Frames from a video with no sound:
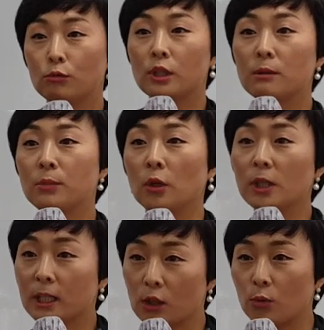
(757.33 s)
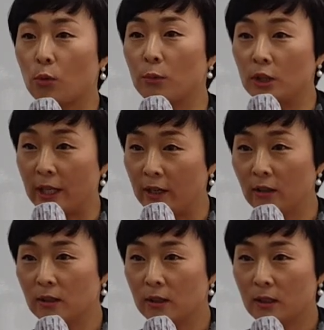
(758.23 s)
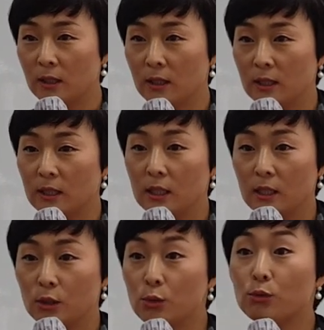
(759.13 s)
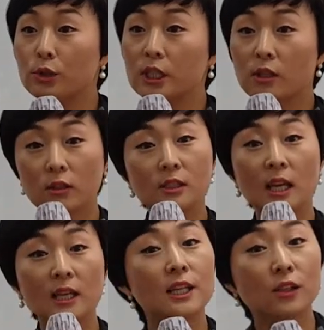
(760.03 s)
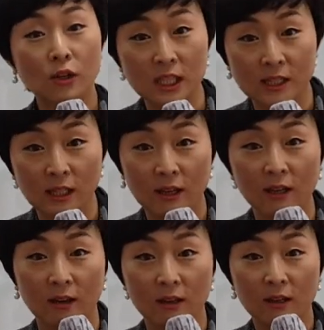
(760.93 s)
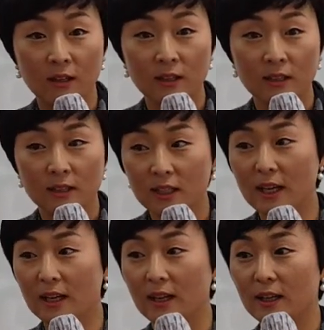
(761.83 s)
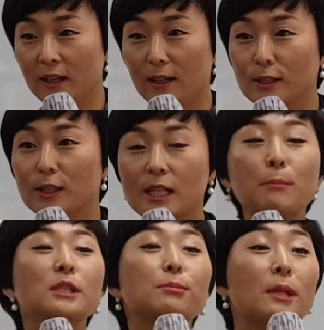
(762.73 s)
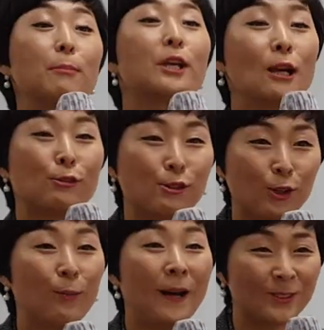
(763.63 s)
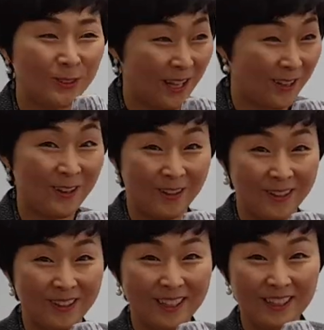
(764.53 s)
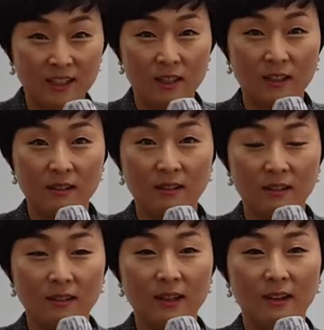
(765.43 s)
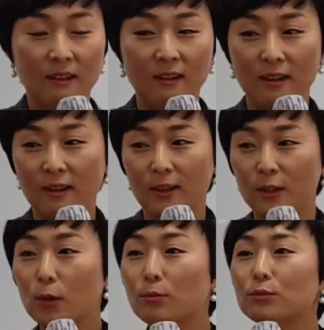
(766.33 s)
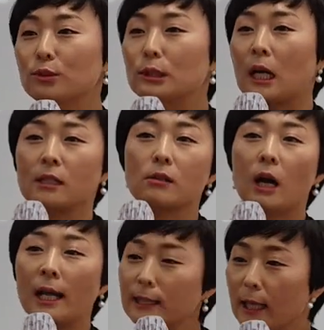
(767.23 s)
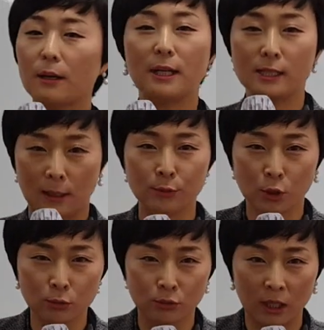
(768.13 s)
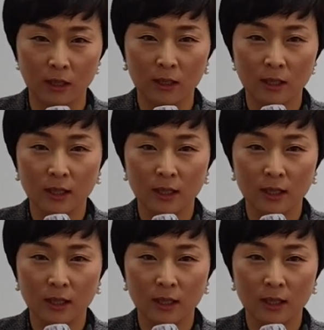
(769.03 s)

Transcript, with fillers: 우리는 몇 나라로 보면 돼요? 중국이 33개의 성이 있어요. 예. 네, 33개국으로 봐도 돼요. 예. 네, 여러분 가서 한 나라만 잡으셔도 돼.